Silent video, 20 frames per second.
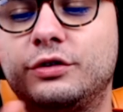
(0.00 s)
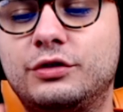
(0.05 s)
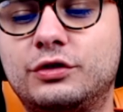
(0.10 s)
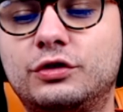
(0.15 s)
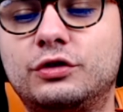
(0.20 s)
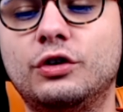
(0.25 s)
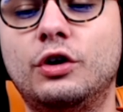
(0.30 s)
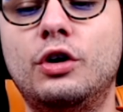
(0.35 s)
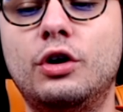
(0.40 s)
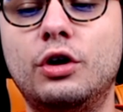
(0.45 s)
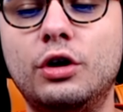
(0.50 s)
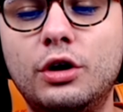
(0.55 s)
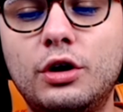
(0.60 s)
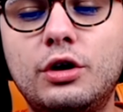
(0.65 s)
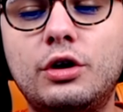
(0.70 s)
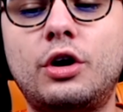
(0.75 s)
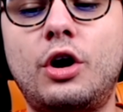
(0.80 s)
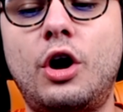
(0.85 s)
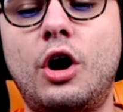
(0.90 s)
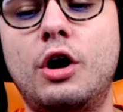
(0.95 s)
solo
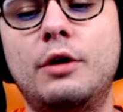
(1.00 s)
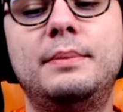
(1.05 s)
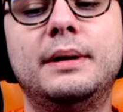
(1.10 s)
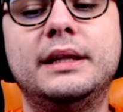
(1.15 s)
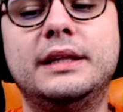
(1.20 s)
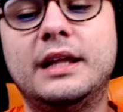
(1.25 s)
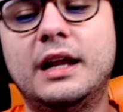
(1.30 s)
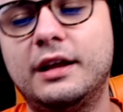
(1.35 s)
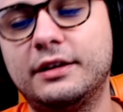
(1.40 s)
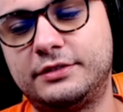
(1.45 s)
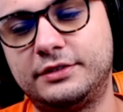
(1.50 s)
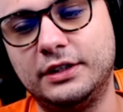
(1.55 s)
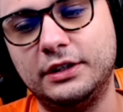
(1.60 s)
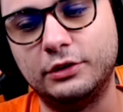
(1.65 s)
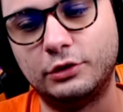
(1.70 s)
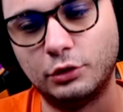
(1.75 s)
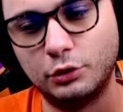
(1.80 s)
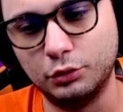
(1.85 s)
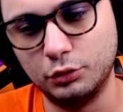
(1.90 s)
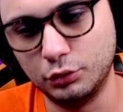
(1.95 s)
robe della
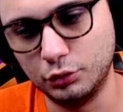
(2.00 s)
season